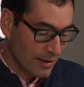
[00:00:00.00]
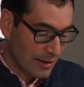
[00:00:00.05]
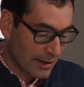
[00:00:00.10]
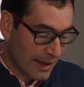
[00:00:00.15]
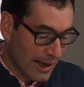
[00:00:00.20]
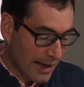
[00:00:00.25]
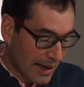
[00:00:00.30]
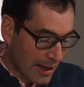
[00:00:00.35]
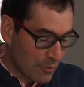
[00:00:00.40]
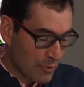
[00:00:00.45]

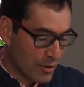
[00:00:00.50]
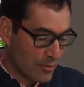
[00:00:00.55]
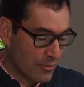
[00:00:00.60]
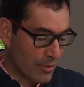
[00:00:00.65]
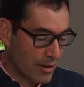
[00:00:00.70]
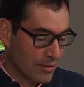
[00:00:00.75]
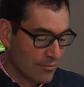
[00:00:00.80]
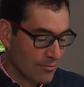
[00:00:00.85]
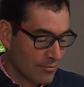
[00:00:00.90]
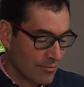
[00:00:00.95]
Très rapidement,
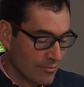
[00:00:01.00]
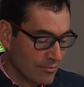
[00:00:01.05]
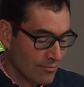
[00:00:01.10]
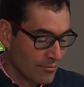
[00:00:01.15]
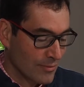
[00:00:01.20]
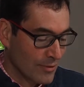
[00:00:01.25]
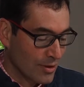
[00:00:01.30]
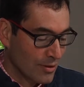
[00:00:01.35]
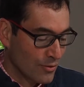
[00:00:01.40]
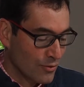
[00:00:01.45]

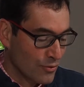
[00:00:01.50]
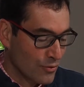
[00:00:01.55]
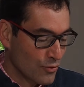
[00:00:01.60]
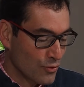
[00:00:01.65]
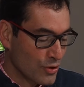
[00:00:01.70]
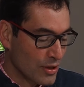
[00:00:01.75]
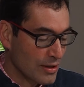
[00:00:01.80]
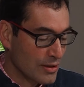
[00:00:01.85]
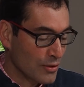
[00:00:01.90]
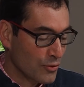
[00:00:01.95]

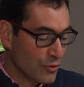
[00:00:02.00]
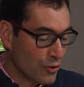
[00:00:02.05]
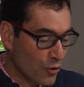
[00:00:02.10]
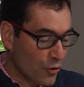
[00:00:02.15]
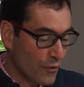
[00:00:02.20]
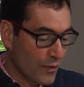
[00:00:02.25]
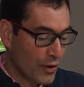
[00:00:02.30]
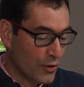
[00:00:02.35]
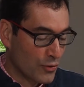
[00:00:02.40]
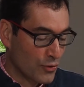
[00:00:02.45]
nous étions
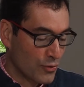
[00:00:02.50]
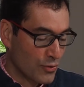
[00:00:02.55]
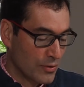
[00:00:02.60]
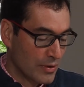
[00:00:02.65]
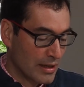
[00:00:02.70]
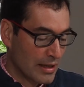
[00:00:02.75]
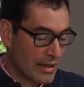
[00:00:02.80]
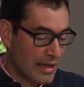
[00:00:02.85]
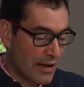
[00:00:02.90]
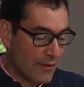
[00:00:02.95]
convaincus
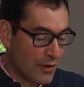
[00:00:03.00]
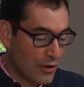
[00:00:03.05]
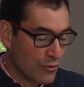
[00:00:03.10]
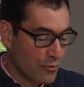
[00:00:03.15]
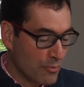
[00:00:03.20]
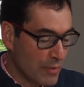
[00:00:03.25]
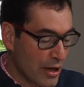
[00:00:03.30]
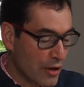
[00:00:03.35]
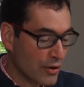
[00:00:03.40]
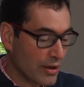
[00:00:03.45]
qu'il y avait
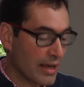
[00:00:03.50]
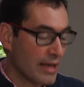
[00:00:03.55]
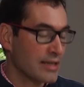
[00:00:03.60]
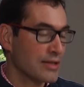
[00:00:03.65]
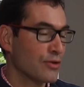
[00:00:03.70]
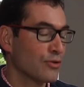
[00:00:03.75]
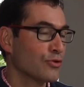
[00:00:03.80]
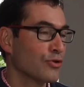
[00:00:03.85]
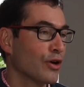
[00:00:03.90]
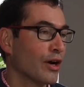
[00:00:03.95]
une belle
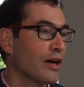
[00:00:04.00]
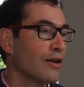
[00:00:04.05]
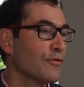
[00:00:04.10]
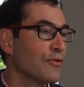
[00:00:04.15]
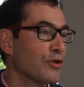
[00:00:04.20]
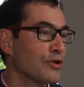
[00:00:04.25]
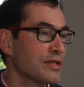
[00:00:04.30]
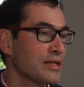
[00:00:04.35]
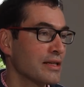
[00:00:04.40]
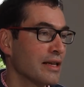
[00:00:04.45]
occasion de
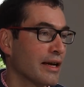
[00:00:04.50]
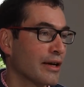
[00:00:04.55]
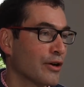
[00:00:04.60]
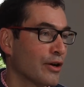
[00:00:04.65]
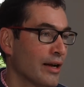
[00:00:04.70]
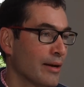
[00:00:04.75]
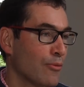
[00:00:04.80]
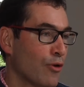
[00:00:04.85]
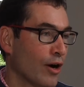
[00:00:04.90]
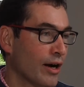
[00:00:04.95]
renforcer la
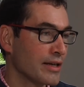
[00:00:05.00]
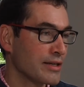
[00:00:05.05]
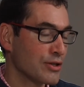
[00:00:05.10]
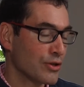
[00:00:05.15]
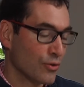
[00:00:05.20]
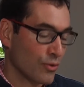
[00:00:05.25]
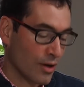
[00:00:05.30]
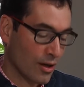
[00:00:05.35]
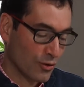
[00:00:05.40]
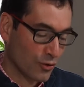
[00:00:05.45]

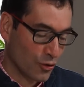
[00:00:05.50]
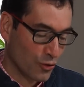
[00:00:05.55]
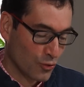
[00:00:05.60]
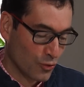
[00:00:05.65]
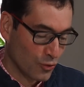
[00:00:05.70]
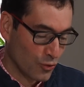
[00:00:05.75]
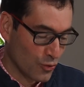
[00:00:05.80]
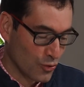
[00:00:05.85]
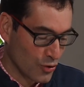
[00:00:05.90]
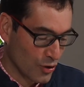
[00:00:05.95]
collaboration entre
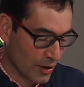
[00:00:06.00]
nos deux